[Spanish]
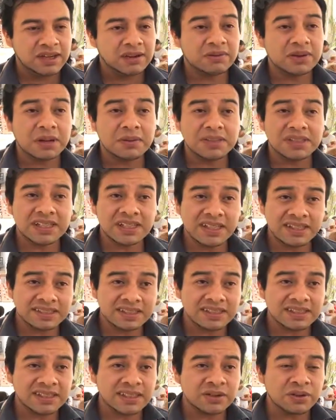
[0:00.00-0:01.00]
Una vez que ya
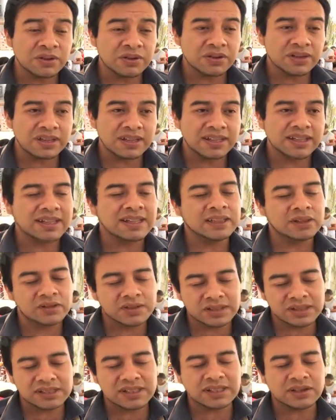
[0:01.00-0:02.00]
está seco,
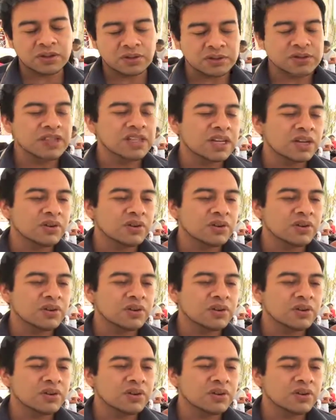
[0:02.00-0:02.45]
entonces se introduce